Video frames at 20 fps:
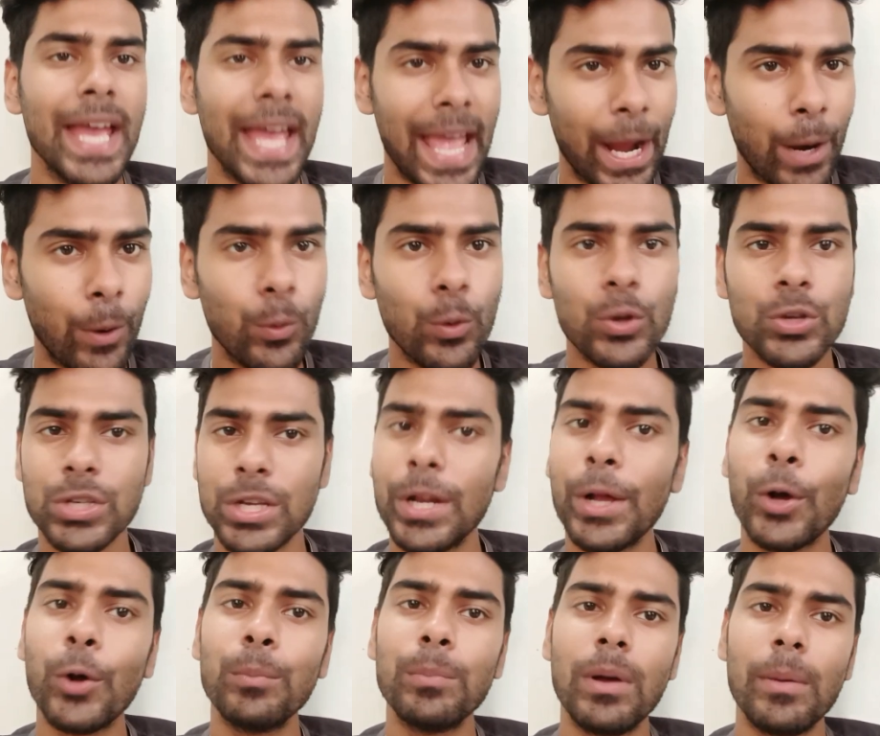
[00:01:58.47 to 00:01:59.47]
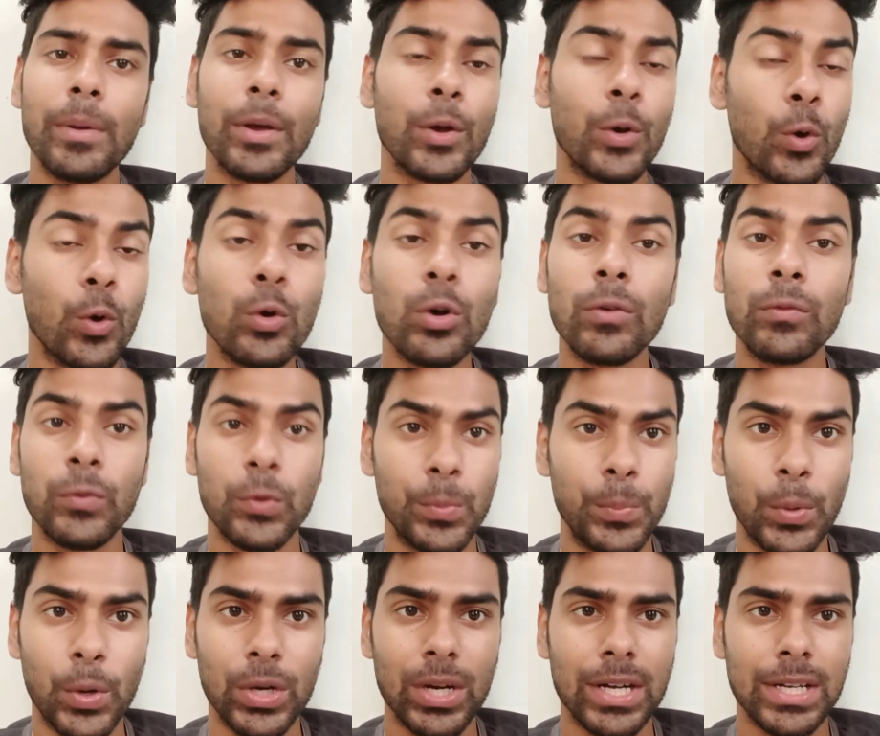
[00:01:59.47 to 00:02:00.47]
এখনও সেরকমভাবে কোনো
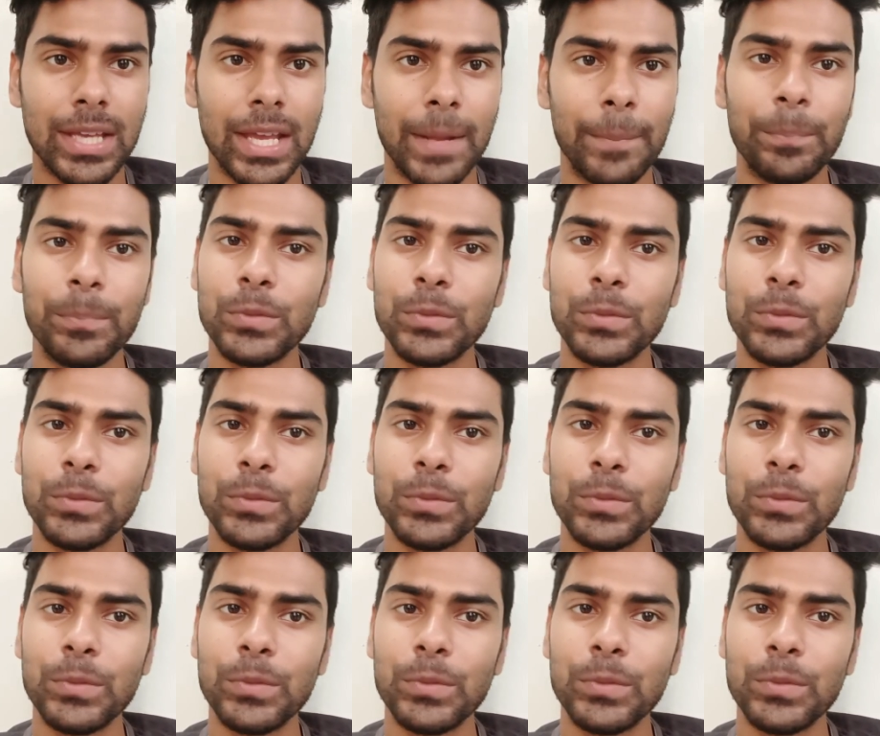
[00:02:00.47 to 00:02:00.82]
ফুটবলারকে